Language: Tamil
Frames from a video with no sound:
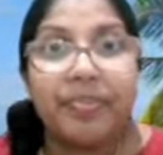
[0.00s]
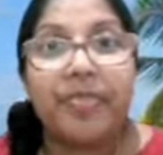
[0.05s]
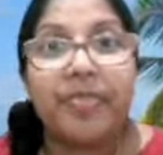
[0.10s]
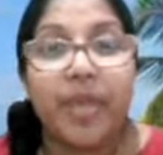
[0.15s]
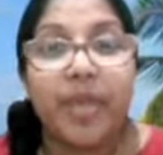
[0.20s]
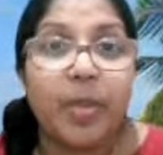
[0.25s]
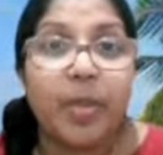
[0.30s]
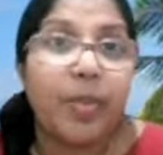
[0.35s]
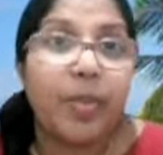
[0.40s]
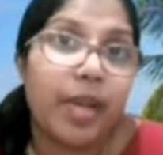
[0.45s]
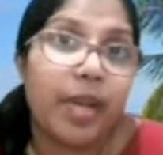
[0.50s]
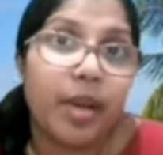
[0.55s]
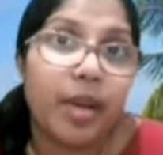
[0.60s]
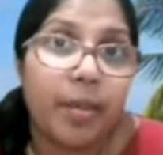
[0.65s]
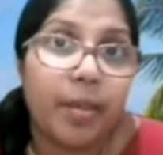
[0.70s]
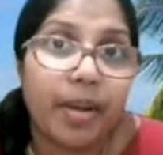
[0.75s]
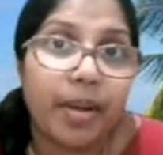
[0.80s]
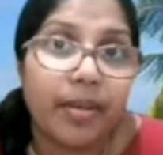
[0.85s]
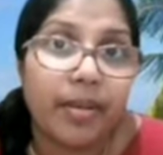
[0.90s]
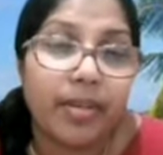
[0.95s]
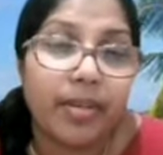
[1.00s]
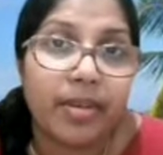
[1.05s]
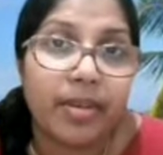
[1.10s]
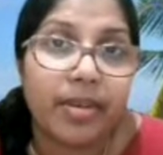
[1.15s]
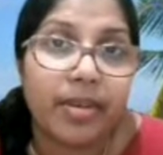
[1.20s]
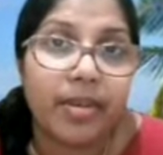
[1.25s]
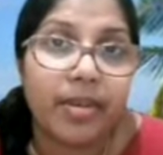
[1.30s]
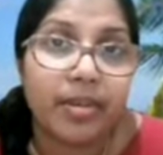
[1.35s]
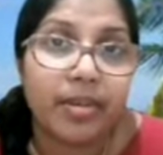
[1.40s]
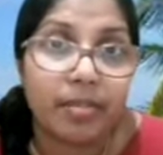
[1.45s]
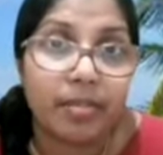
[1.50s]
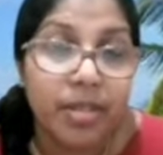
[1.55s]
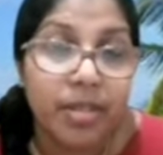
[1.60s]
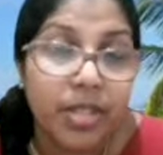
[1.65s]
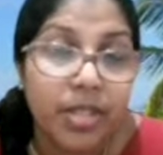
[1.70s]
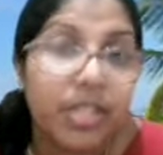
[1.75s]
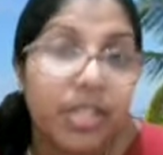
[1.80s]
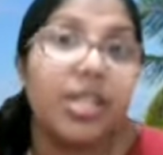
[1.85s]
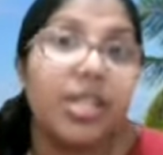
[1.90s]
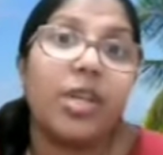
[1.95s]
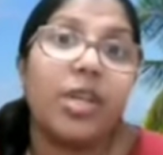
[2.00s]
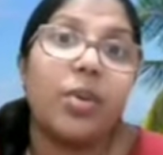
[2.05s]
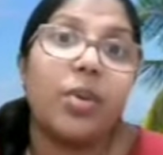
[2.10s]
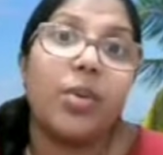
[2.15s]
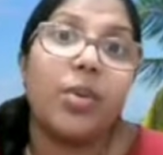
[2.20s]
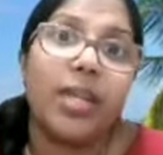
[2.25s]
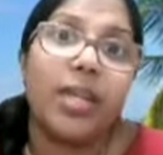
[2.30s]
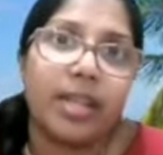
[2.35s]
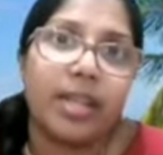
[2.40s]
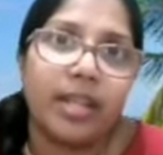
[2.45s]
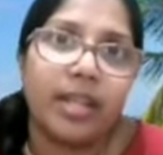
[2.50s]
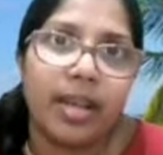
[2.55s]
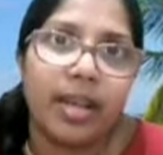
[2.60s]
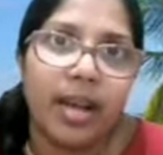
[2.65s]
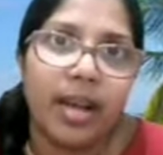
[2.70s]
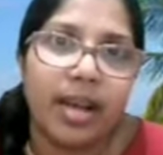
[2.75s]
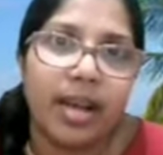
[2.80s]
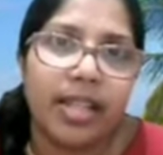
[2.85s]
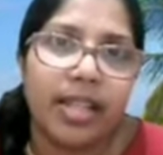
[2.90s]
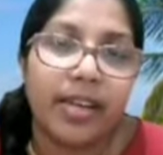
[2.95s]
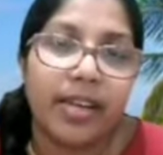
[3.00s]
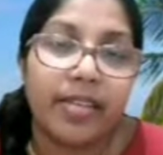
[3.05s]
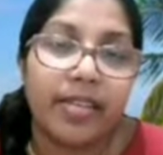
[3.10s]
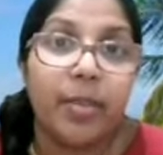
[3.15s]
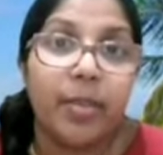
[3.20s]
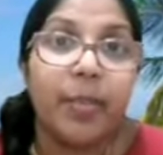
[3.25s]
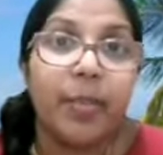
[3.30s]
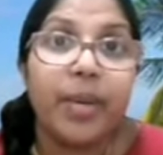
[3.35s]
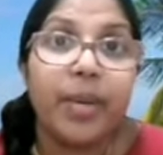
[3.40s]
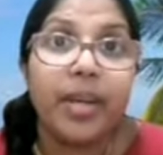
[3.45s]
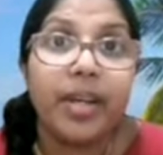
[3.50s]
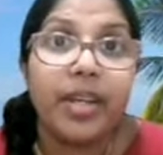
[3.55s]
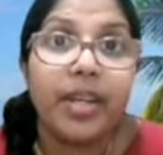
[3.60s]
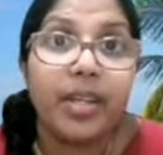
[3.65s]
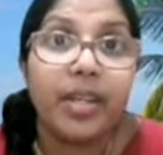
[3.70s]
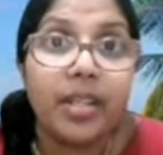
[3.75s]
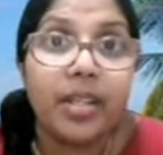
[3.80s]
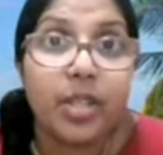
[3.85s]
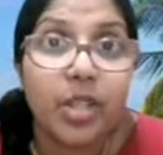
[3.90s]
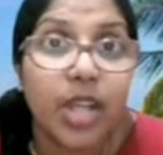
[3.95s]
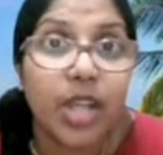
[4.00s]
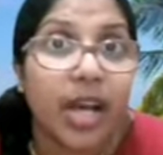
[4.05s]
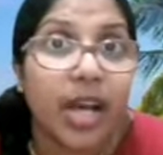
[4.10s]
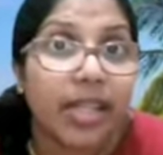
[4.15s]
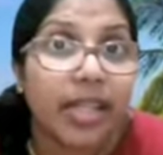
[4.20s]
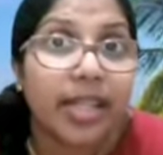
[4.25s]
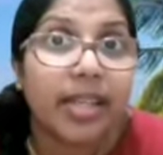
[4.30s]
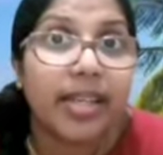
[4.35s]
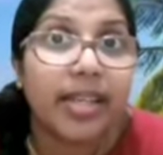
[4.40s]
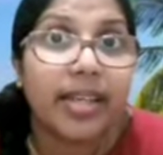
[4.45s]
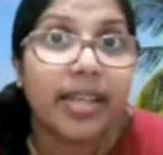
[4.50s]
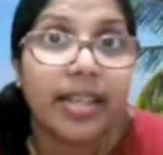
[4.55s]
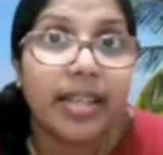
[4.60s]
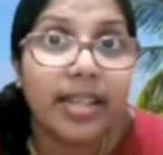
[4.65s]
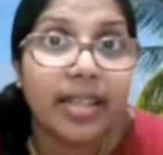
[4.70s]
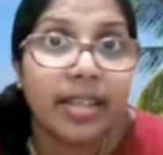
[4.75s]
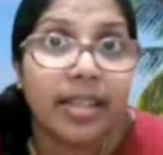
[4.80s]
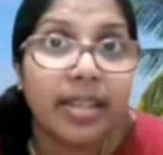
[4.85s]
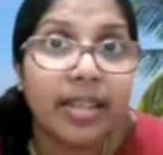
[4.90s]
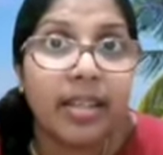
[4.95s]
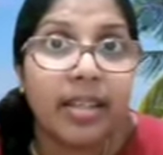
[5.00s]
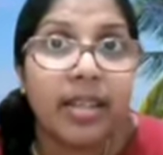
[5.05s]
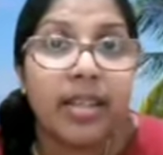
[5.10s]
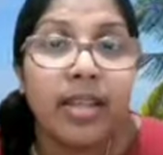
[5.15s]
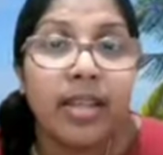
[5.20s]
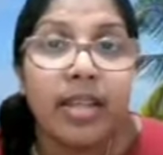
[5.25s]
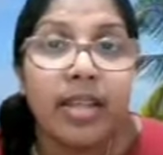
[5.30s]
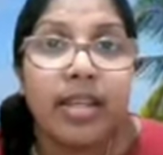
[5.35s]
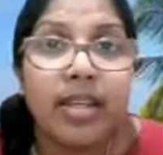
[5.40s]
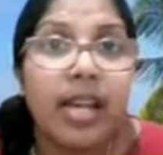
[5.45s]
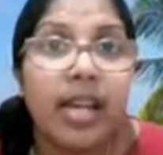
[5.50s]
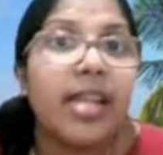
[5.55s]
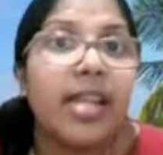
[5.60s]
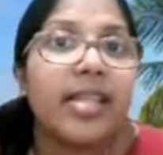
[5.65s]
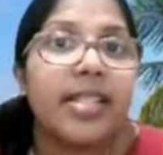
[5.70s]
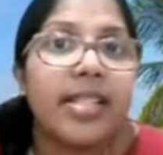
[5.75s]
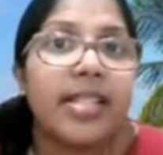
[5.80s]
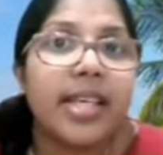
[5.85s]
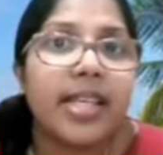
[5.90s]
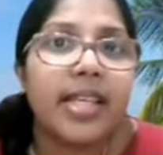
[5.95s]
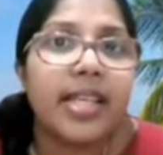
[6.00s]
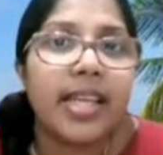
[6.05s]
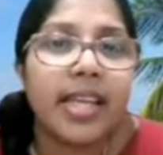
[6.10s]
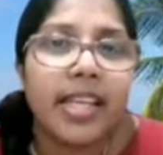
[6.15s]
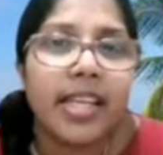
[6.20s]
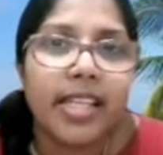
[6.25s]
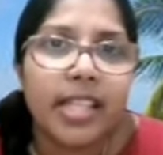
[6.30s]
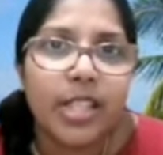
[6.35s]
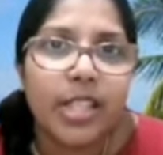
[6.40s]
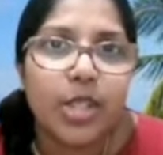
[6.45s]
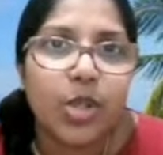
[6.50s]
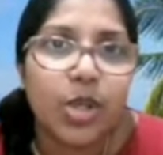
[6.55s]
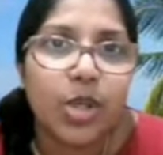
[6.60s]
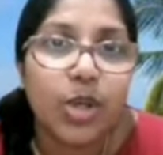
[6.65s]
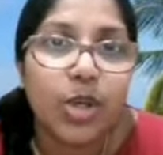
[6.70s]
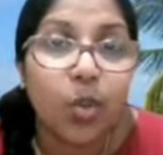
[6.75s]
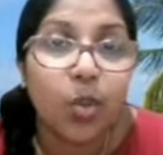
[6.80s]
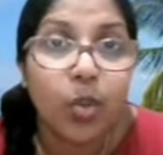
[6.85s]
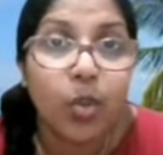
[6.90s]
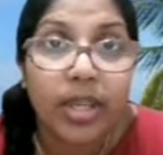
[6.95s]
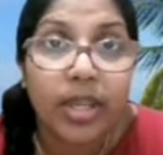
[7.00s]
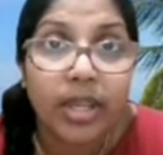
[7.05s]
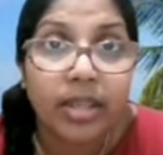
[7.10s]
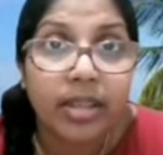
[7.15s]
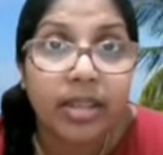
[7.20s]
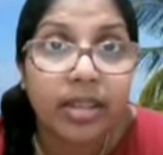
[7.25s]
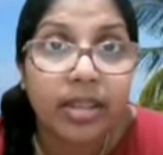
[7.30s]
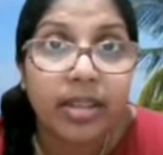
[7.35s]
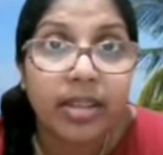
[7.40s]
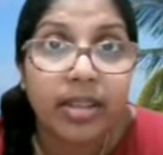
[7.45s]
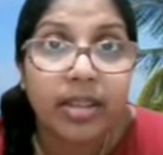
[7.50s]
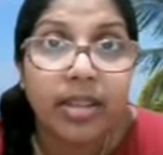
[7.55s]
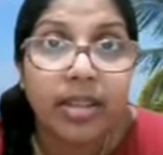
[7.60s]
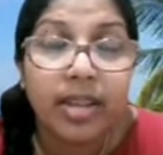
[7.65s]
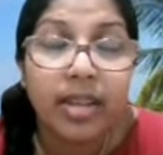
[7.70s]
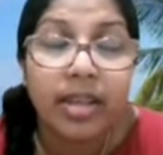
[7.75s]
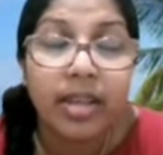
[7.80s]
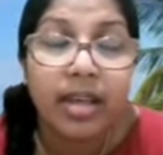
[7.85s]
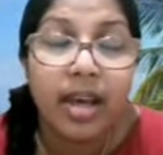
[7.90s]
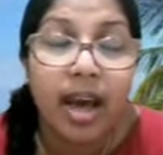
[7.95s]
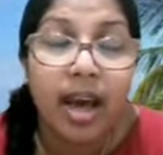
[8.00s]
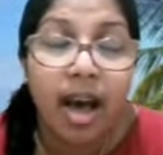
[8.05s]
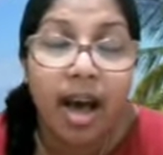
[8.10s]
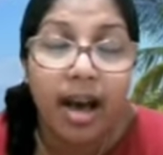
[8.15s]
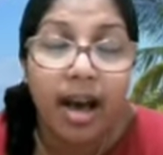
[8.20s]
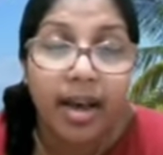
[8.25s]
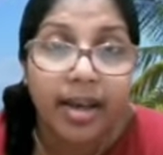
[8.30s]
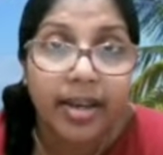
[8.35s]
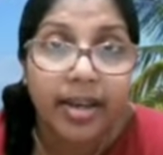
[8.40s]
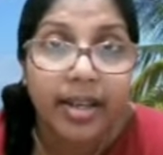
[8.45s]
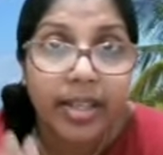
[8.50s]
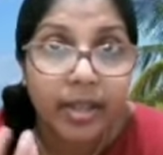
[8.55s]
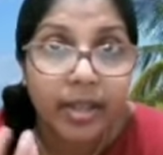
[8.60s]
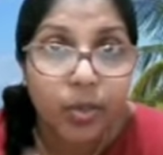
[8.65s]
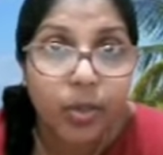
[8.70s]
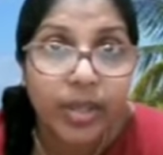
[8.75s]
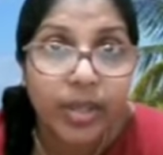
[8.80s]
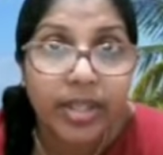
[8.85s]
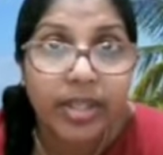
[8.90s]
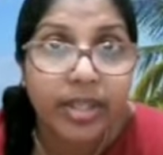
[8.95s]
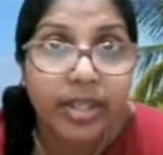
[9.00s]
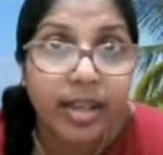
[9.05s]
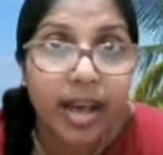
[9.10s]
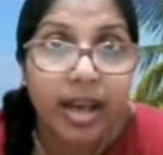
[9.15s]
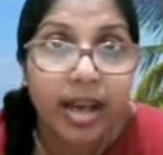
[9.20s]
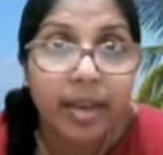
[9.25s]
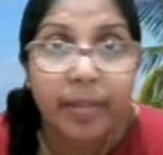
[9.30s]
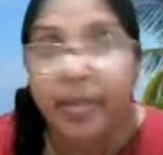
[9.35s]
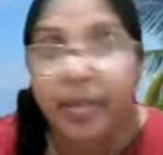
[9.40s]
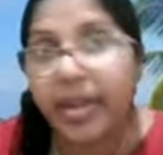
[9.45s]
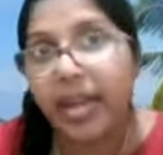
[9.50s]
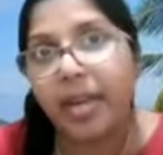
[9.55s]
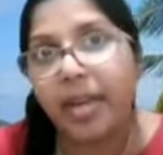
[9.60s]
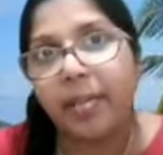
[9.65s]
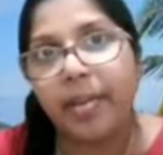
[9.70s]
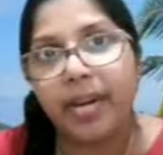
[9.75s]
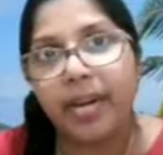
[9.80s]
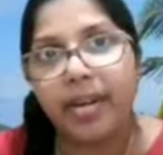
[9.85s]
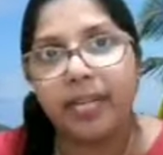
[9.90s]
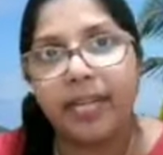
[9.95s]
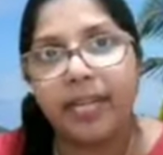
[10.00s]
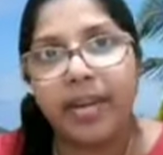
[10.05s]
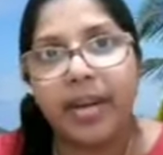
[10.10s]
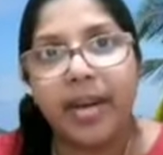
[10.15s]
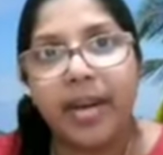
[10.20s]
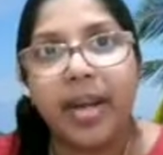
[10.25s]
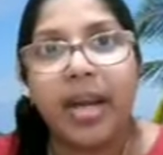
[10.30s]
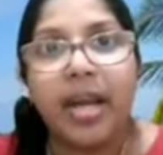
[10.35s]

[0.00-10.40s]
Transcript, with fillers: வேறு பிரிக்கப்பட்டவர் மிஷனரி ஊழியத்துக்காக அதாவது பிற ஜாதிகளுக்கு நல்ல செய்தியை எடுத்து சொல்ற ஊழியத்துக்கு அந்த ஊழியத்துக்காக பிரிக்கப்பட்டவர்